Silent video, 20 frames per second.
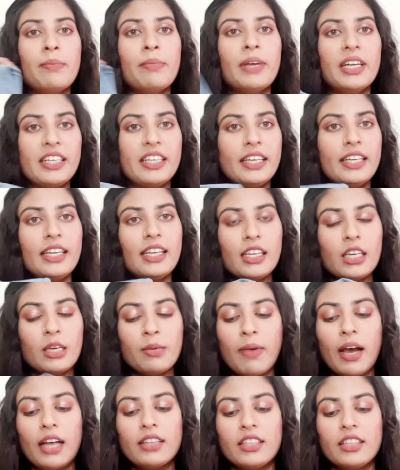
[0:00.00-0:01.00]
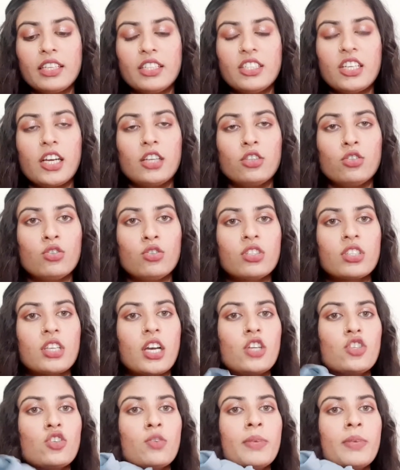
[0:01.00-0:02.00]
मटेरियल की बात की जाए तो
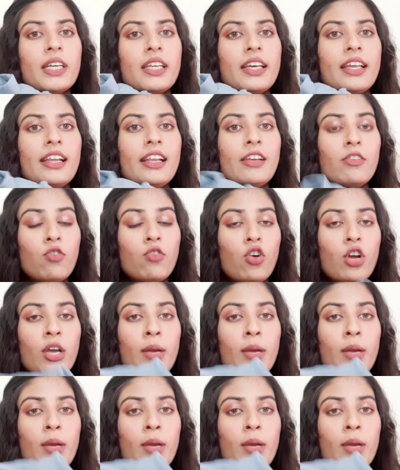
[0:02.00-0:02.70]
इसका जो मटेरियल है वो